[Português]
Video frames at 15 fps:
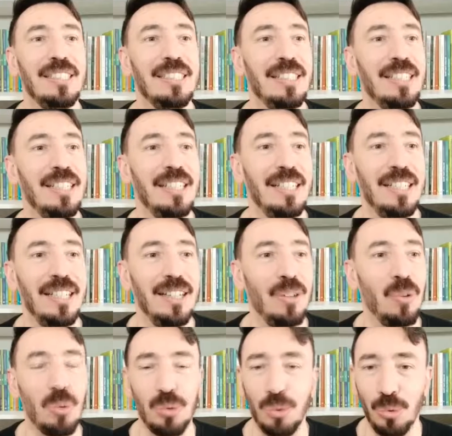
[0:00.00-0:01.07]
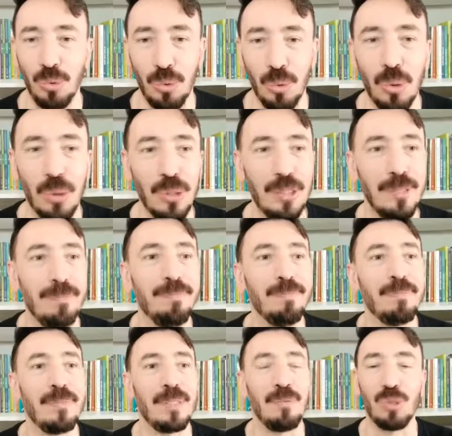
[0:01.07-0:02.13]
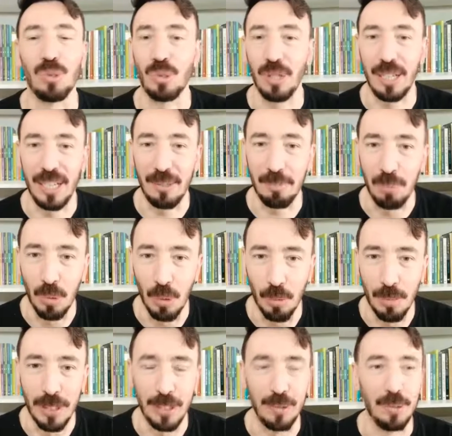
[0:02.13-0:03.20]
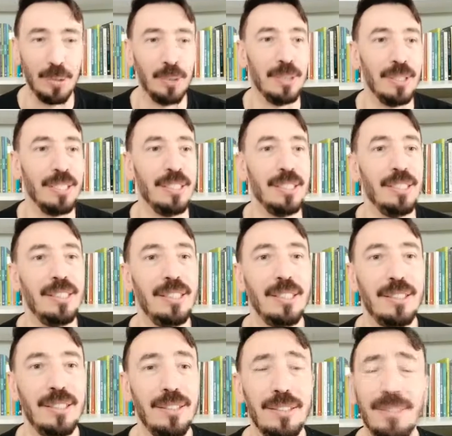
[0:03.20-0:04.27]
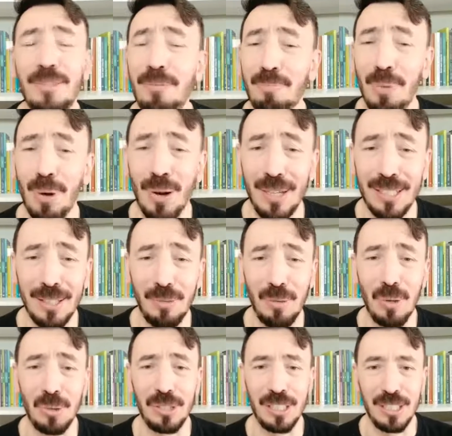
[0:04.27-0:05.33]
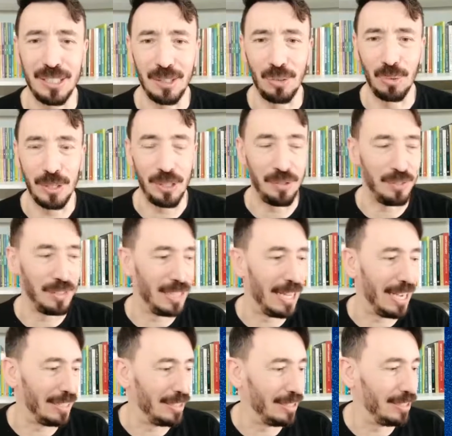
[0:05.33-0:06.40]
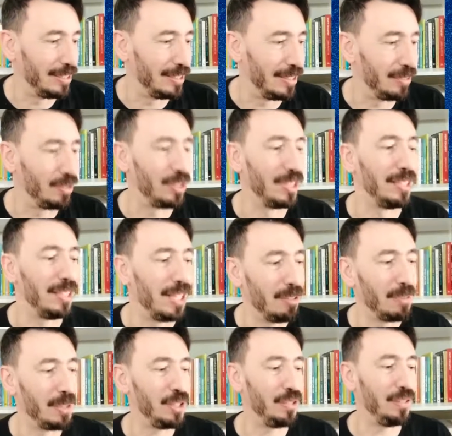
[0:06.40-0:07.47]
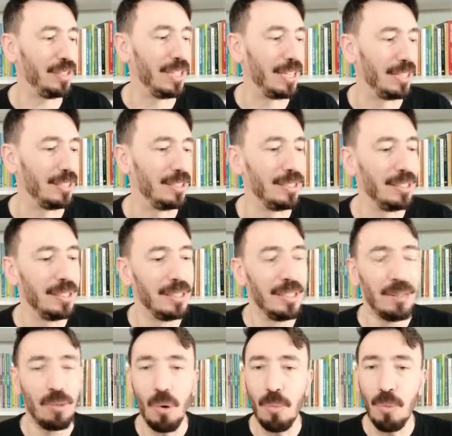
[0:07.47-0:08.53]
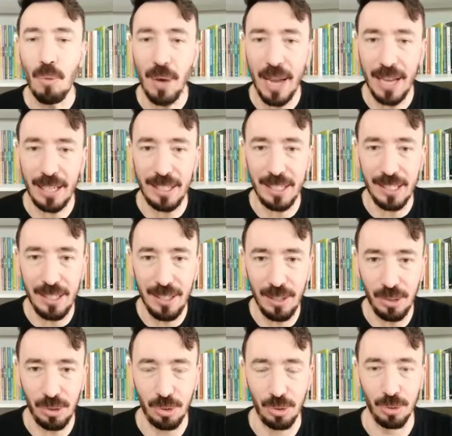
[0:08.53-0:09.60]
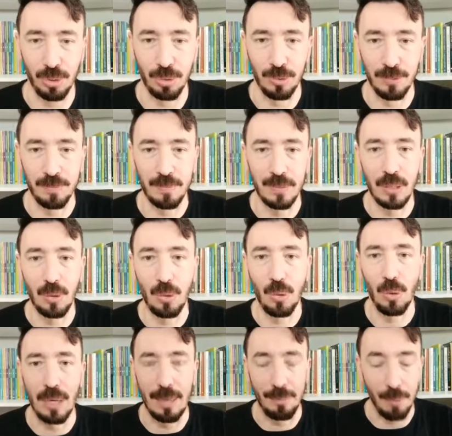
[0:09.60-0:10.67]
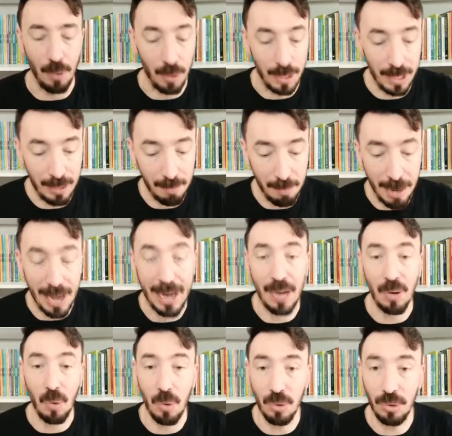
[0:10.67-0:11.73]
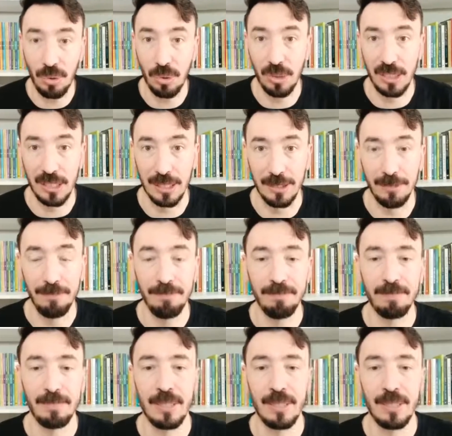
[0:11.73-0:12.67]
ah, construtor, funcionário público, é, não importa qual seja a sua atividade, né? você tem uma atividade como é que isso colabora para a construção